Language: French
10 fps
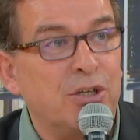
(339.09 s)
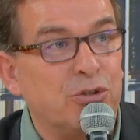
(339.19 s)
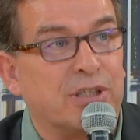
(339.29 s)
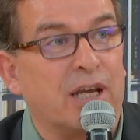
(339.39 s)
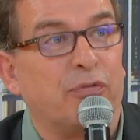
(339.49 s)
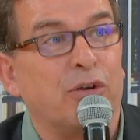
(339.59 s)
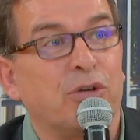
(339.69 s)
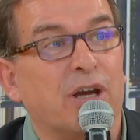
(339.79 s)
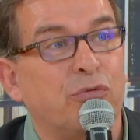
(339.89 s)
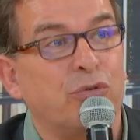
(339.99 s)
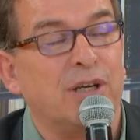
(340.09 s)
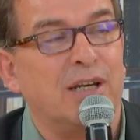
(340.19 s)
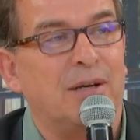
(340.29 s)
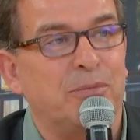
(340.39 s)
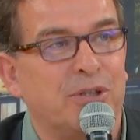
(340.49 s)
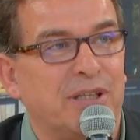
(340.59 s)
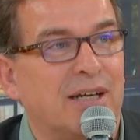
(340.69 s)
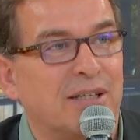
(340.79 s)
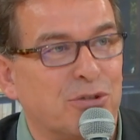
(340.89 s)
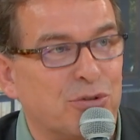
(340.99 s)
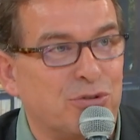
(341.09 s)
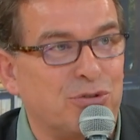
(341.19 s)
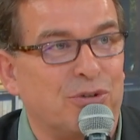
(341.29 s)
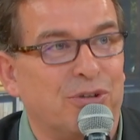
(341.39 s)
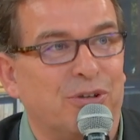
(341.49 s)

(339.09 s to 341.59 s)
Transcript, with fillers: jusqu'à la fin du carrefour les lames de terrasse sur